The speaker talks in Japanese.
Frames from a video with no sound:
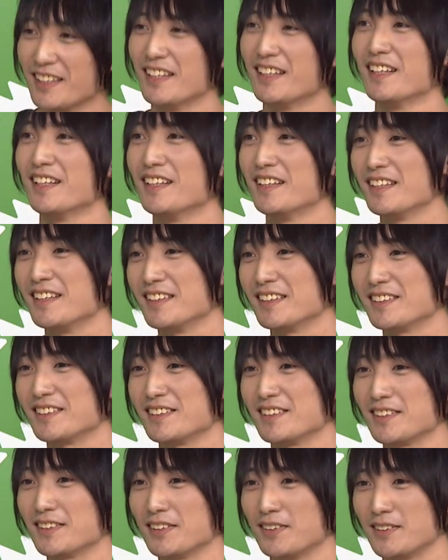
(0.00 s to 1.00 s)
うんう
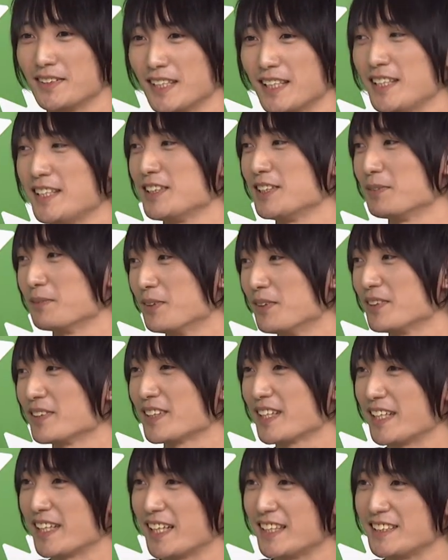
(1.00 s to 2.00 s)
ん、そのジャニーズも
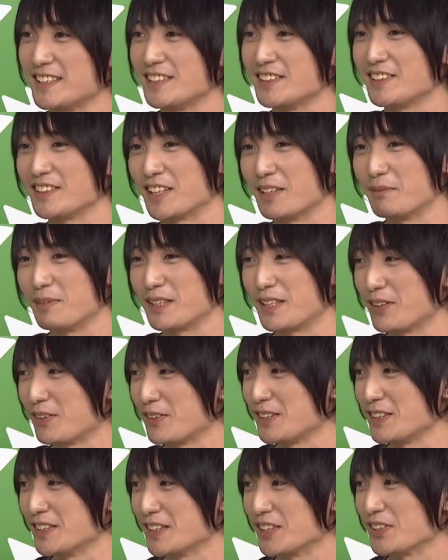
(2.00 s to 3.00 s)
海外進出頑張ってほ
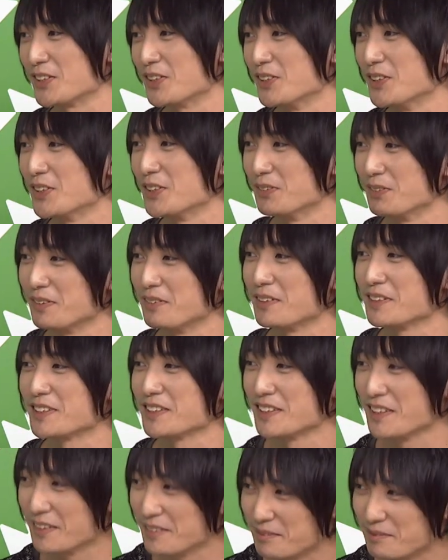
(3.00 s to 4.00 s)
しいなと思います
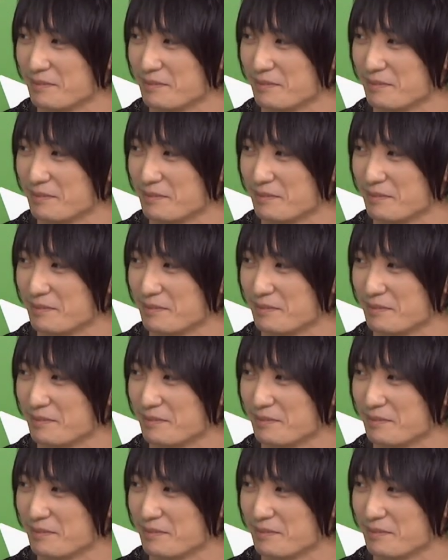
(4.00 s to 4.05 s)
ね。